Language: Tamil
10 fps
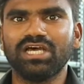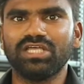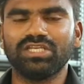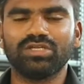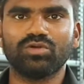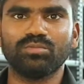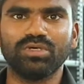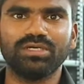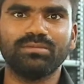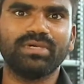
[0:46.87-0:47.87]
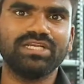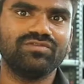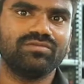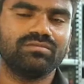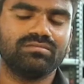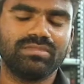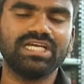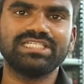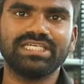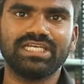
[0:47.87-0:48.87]
அது எனக்கு ரொம்ப மகிழ்
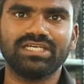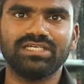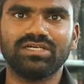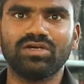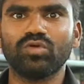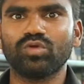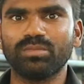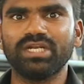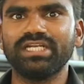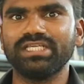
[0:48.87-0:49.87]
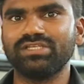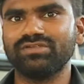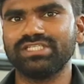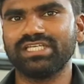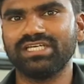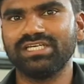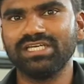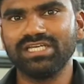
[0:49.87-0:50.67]
மகிழ்ச்சியாக இருக்குது அவங்களுக்கு ரொம்ப நன்றியை தெரிவிச்சுக்கிறேன்